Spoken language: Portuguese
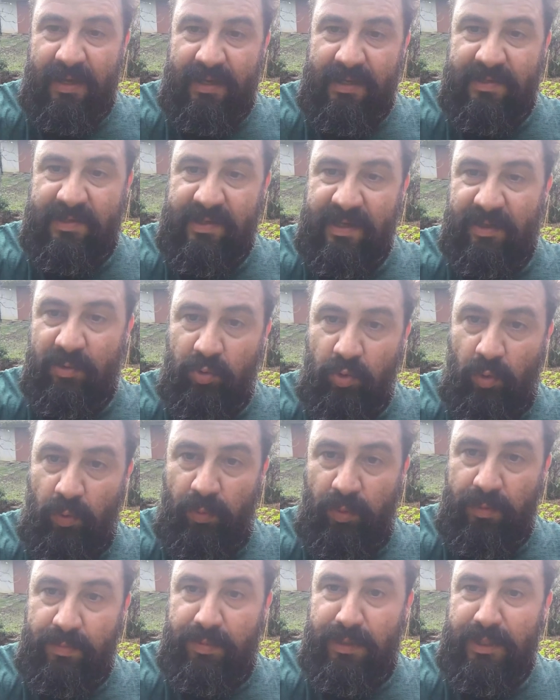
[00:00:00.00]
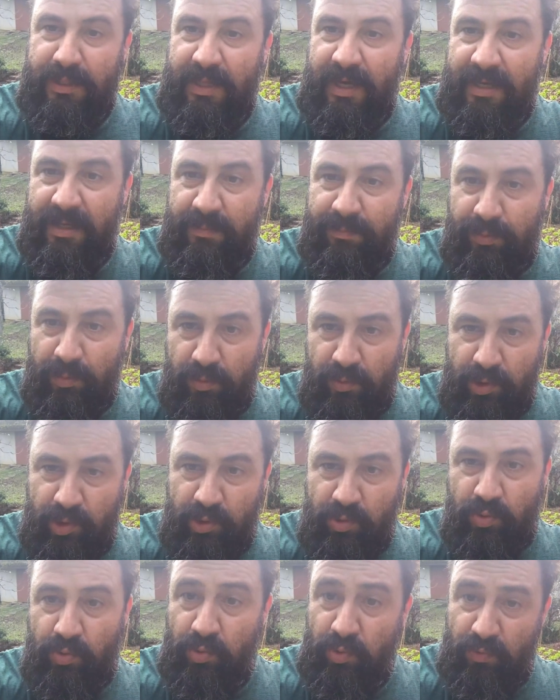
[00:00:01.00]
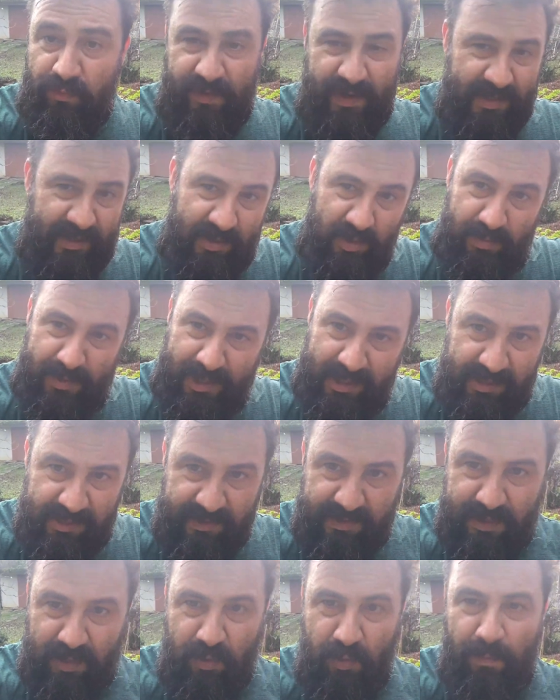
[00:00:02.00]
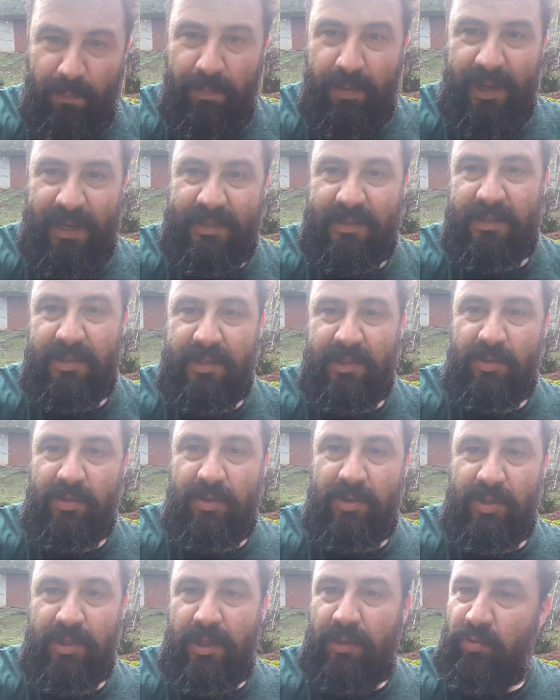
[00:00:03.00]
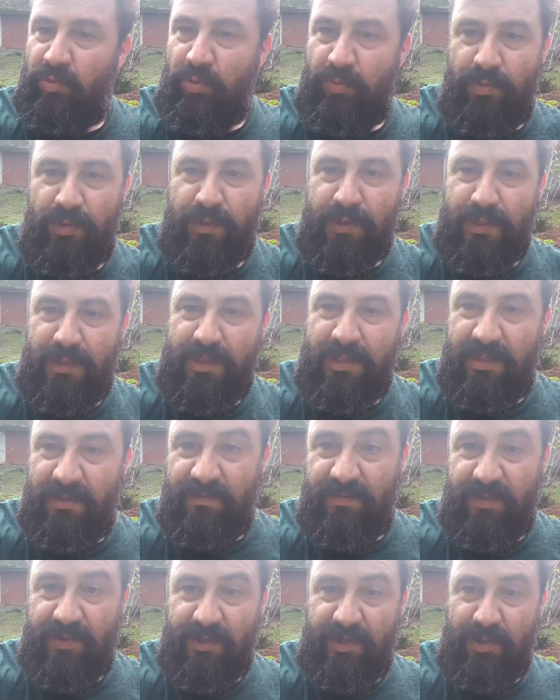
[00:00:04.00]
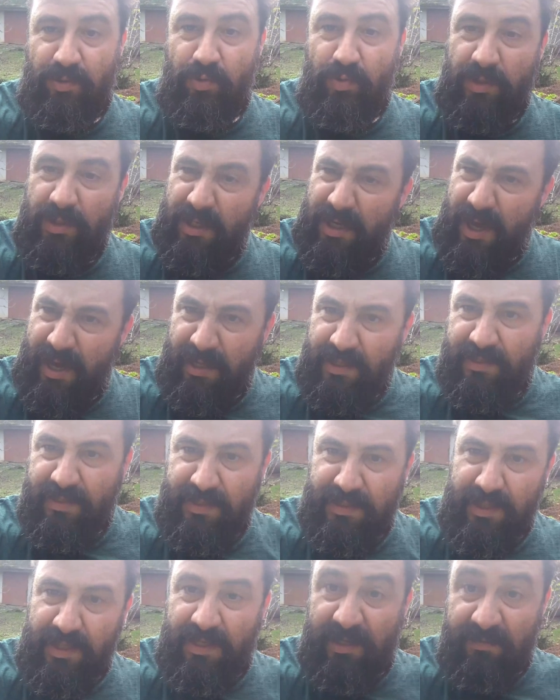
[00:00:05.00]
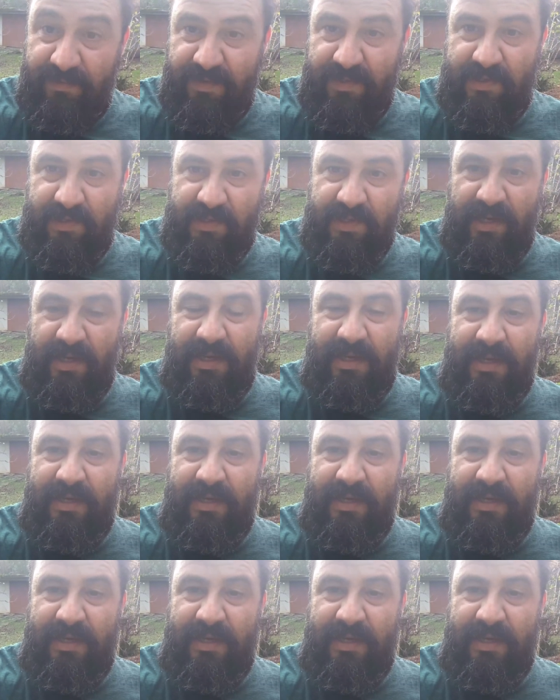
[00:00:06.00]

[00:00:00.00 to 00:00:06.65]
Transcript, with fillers: esse adubo e mandar ele para um estudo, vai ter uma lista completa de adubos incríveis, de nutrientes incríveis